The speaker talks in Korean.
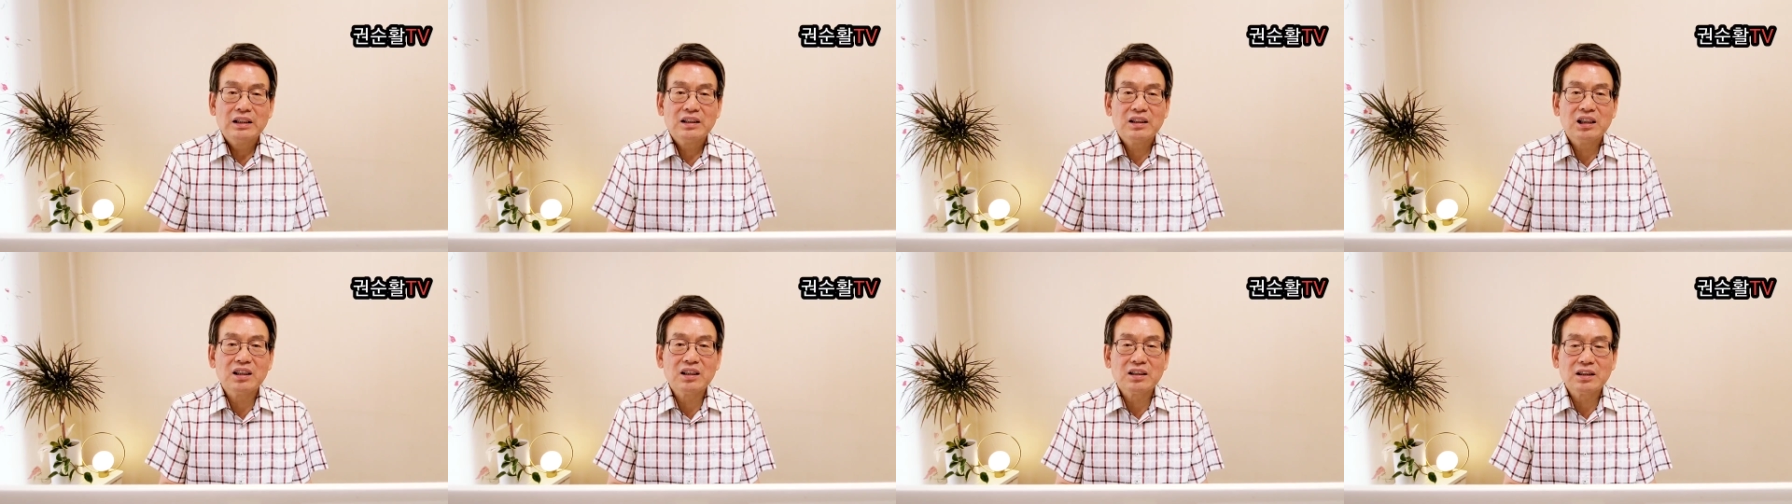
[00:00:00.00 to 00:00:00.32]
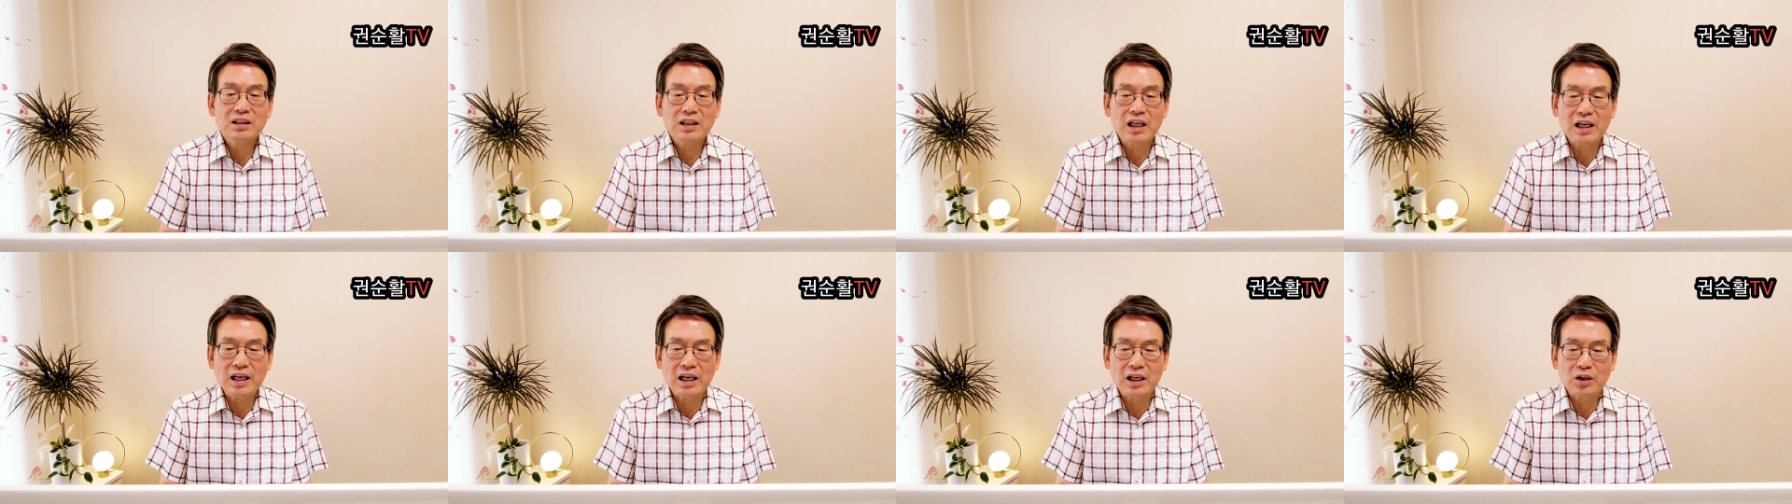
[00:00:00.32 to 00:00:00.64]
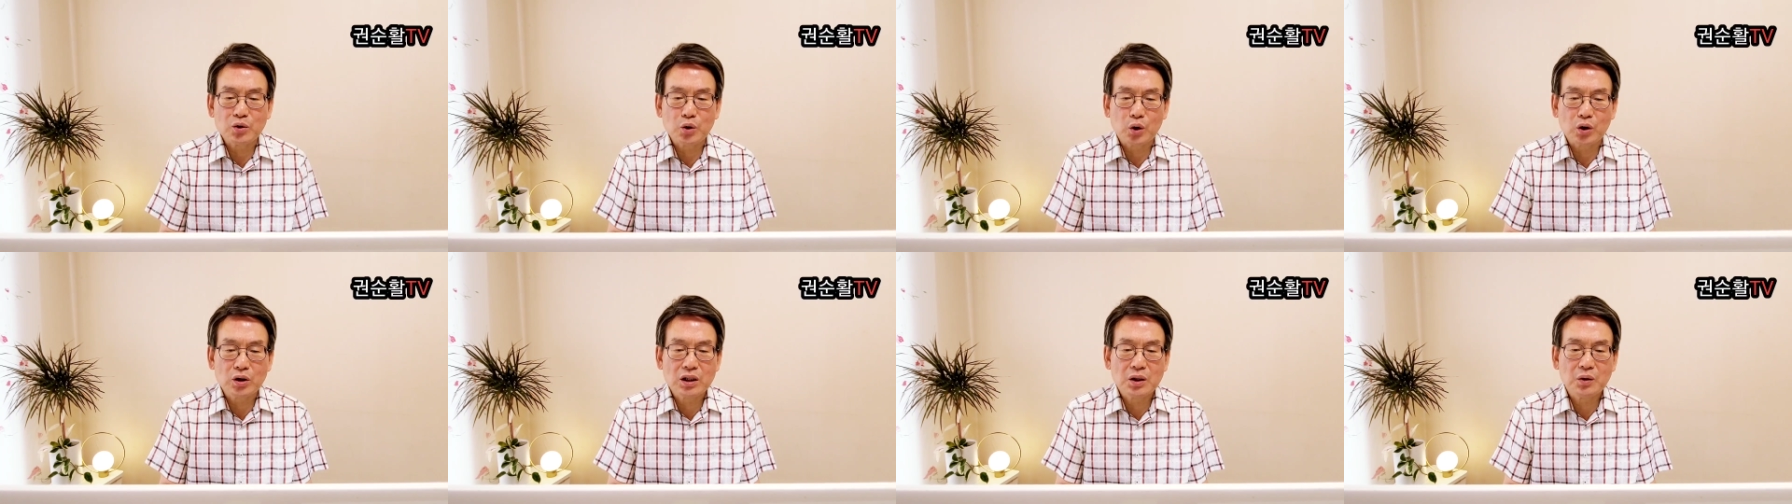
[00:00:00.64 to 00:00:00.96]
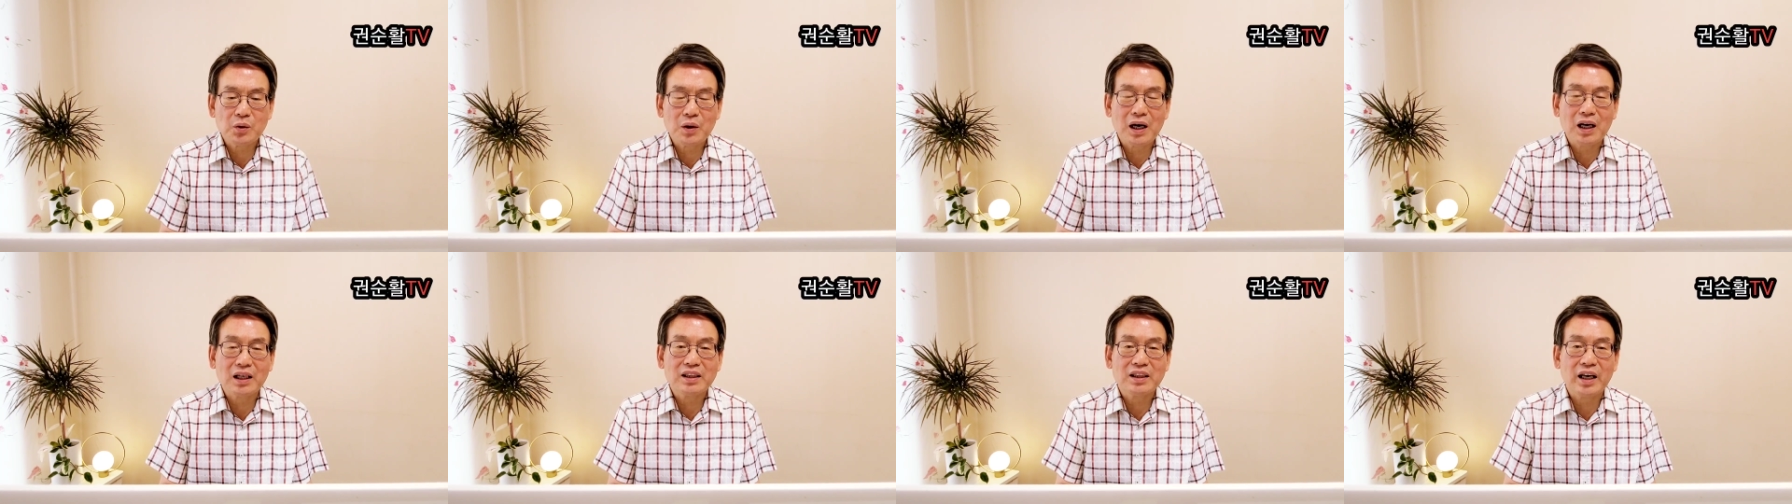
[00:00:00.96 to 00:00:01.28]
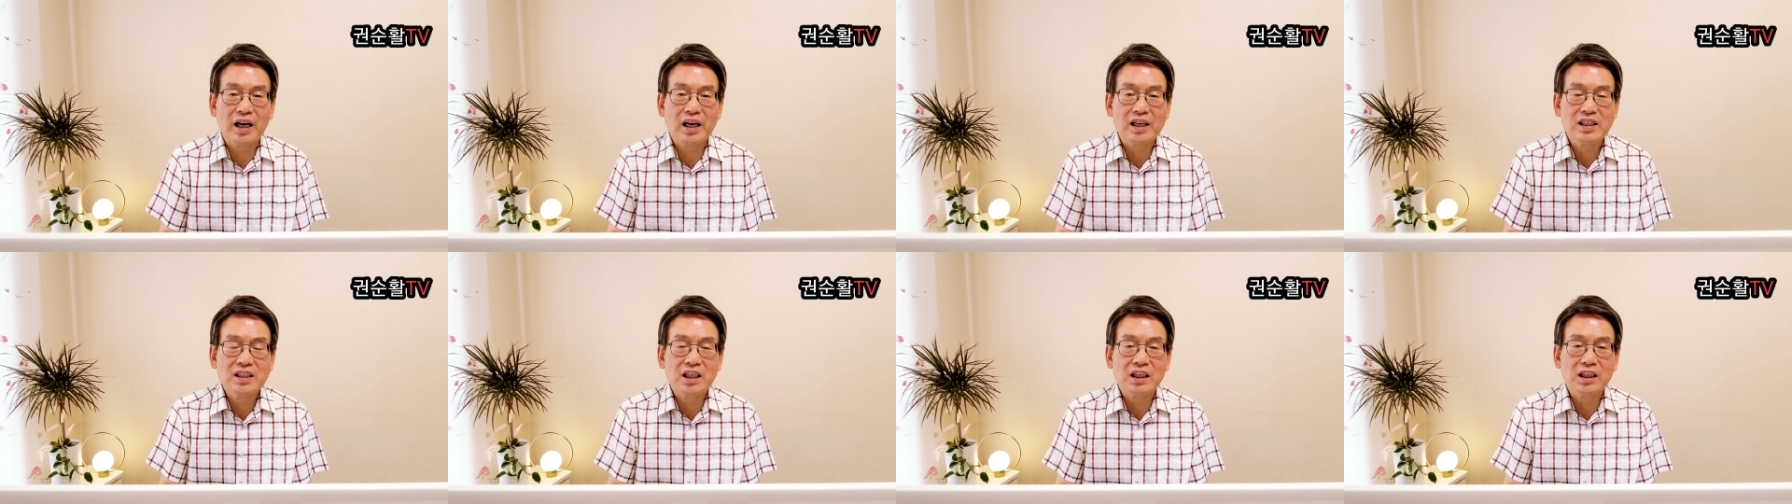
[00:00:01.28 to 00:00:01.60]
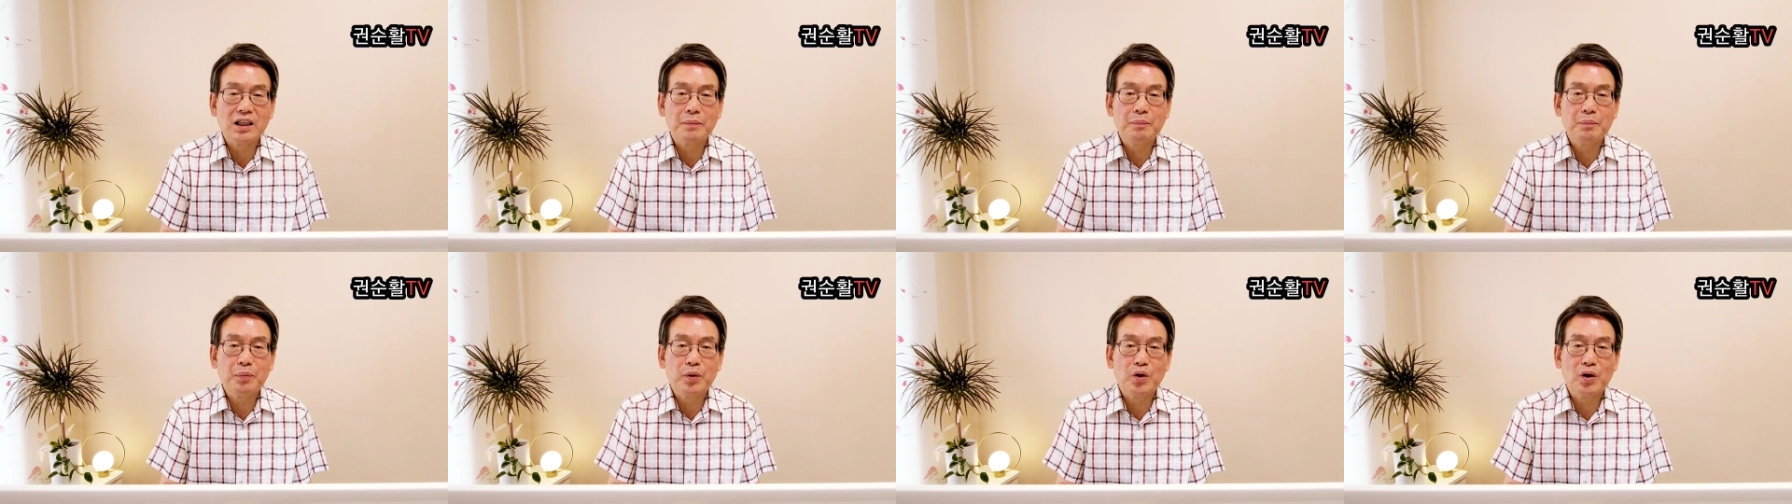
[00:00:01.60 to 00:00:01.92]
특단의 조치와
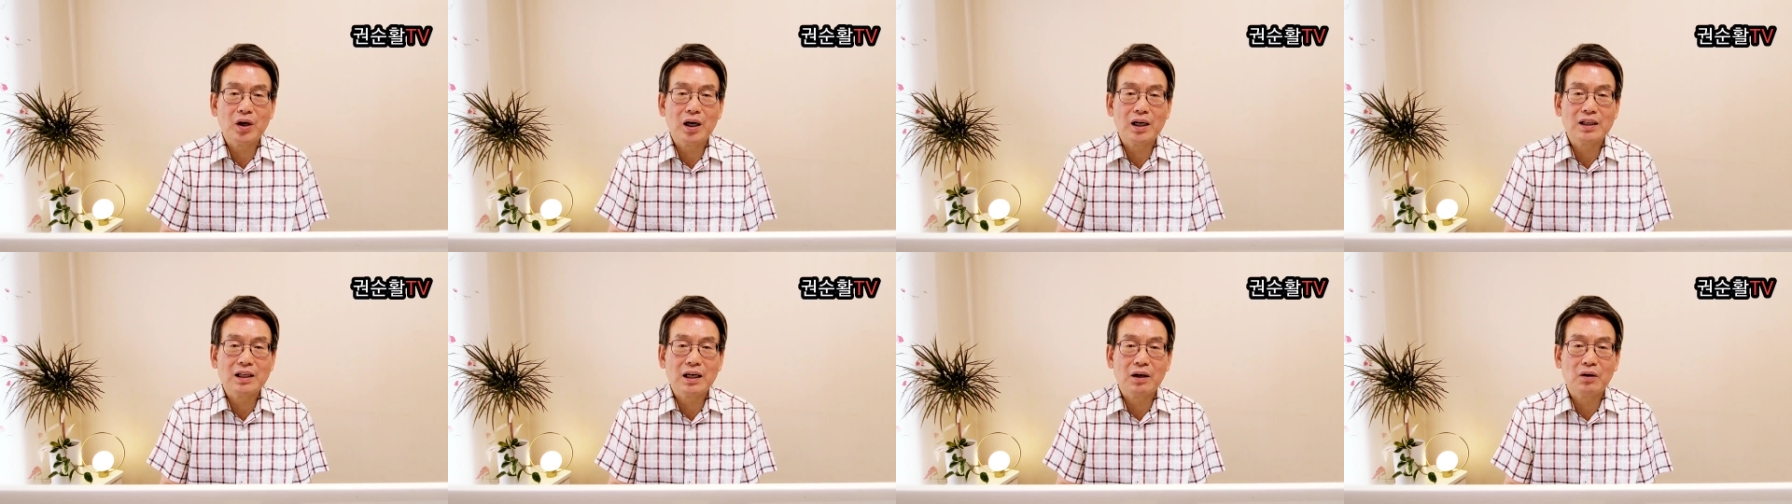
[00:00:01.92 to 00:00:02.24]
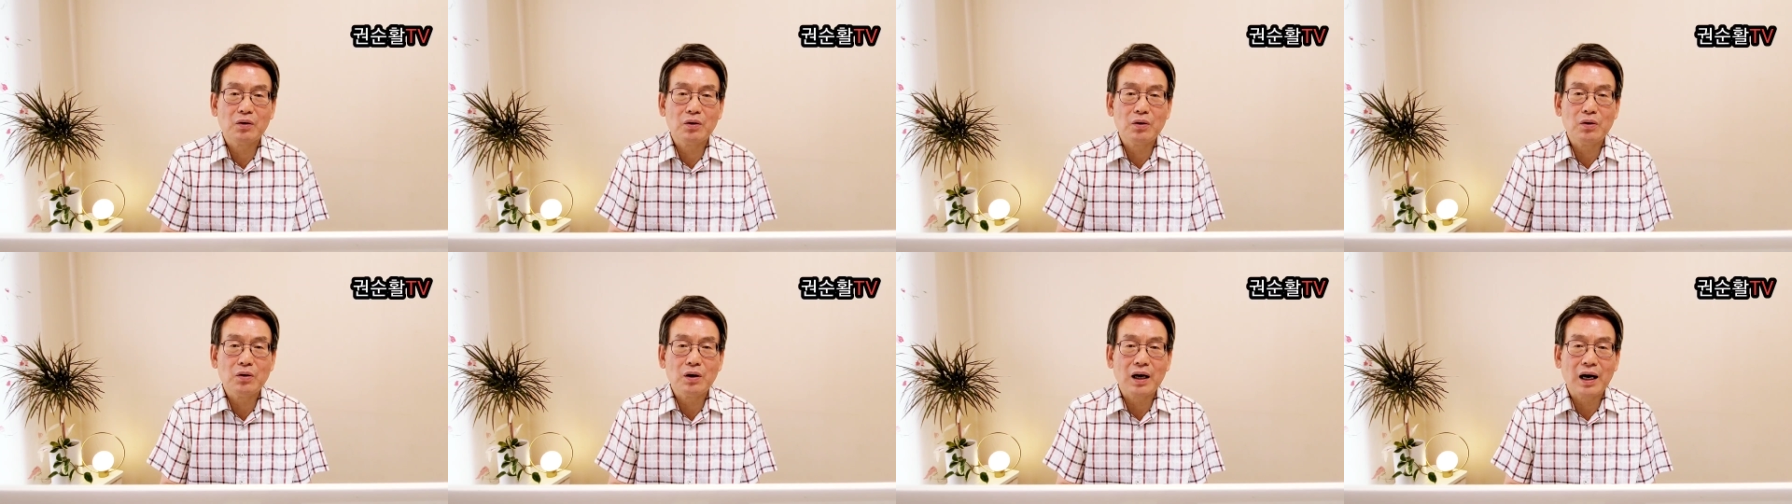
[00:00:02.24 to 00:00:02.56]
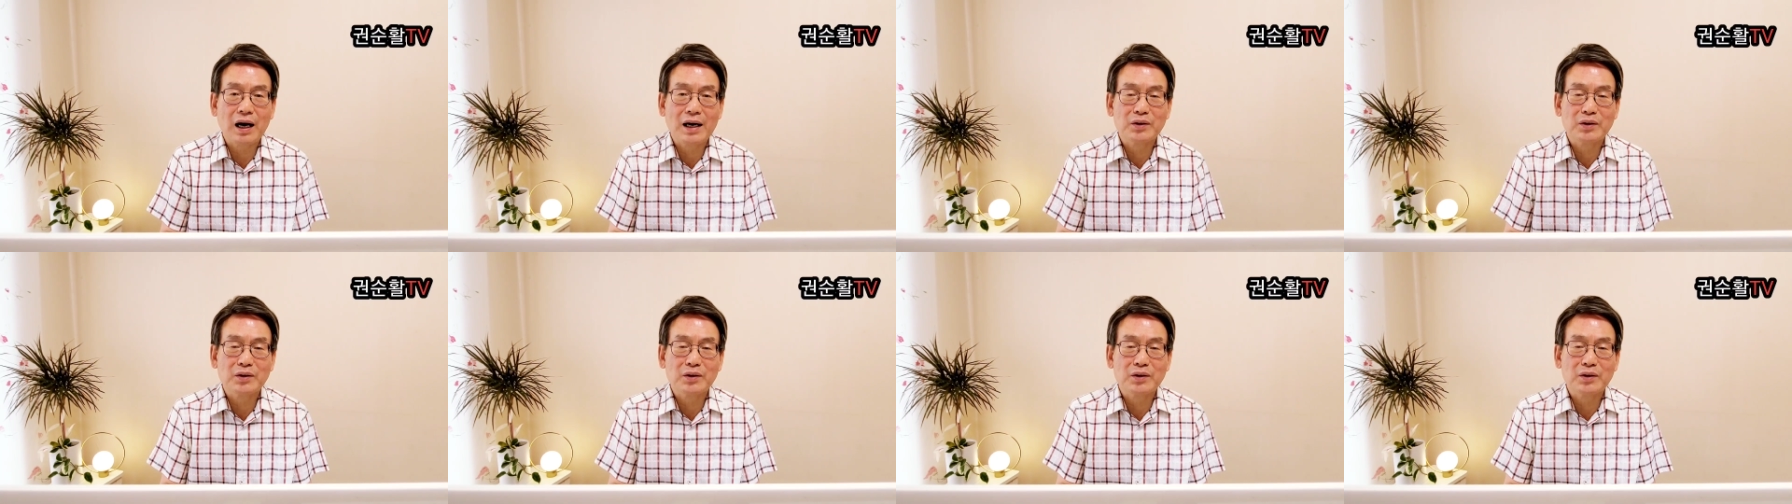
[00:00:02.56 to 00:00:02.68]
대책이 필요하다고